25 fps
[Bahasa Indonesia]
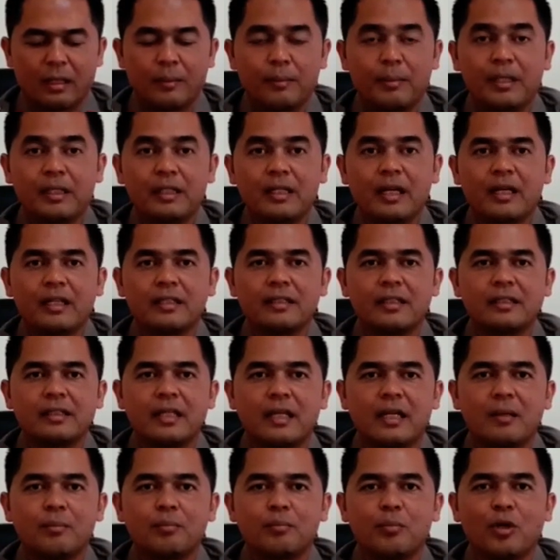Kami dari
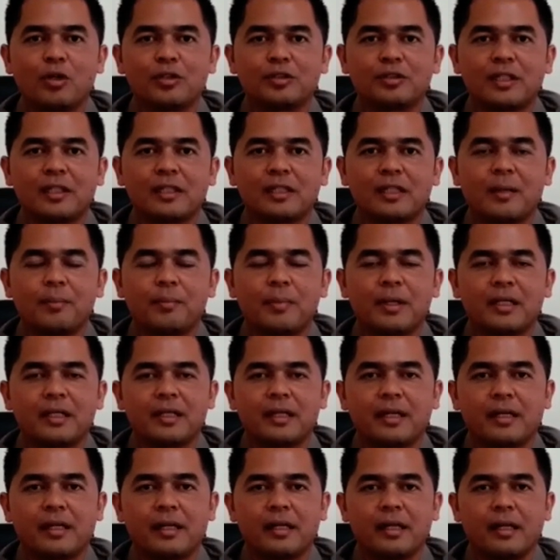jajaran Polsek
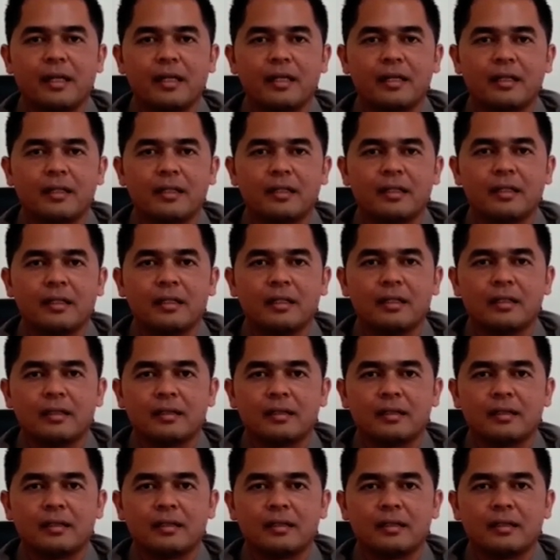Kapal Kiri Hilir